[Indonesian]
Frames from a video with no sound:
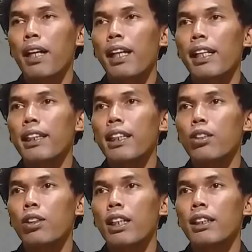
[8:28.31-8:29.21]
Kalian
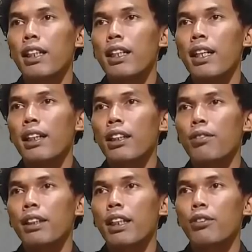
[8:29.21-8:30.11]
tinjau saja
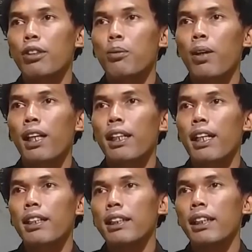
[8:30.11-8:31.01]
aktivitas Facebook
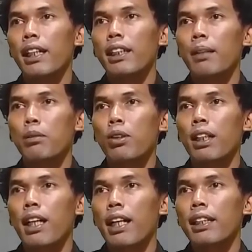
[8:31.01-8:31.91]
kalian. Jika ada yang
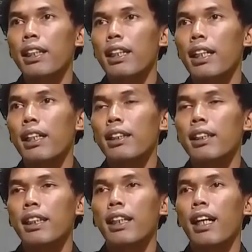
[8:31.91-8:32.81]
mencurigakan tinggal
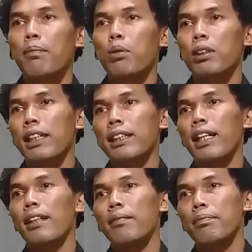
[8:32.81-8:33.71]
dihapus
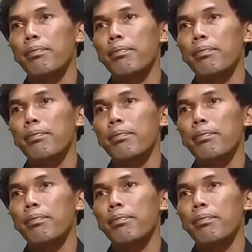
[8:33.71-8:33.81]
saja.